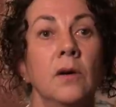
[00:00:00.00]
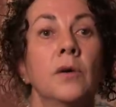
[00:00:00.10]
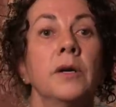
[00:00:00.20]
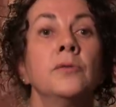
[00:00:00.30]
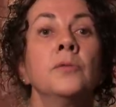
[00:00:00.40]

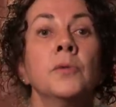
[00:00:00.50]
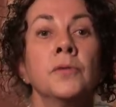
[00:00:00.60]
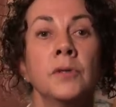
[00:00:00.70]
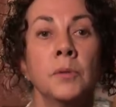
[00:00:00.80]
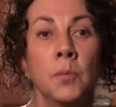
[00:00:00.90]
aurait
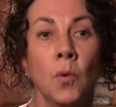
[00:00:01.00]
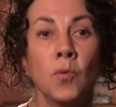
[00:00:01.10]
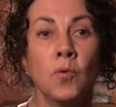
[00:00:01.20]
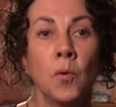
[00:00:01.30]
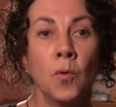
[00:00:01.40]
demandé
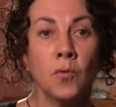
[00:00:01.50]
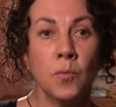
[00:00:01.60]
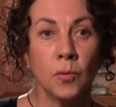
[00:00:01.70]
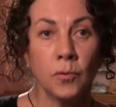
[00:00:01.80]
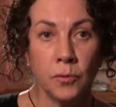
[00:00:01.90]
beaucoup, beaucoup,
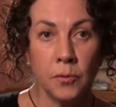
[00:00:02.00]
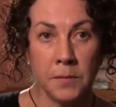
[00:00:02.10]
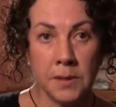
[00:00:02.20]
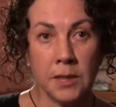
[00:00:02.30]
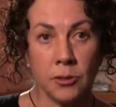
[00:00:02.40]
beaucoup de
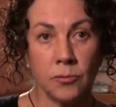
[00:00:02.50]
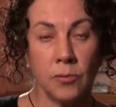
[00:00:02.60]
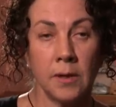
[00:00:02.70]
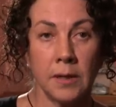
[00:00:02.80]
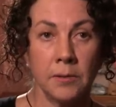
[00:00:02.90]
mises à
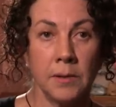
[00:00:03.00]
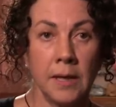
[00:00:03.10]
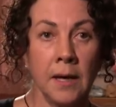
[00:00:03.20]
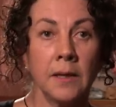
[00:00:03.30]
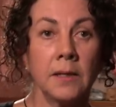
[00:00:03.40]
jour
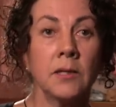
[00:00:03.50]
régulières et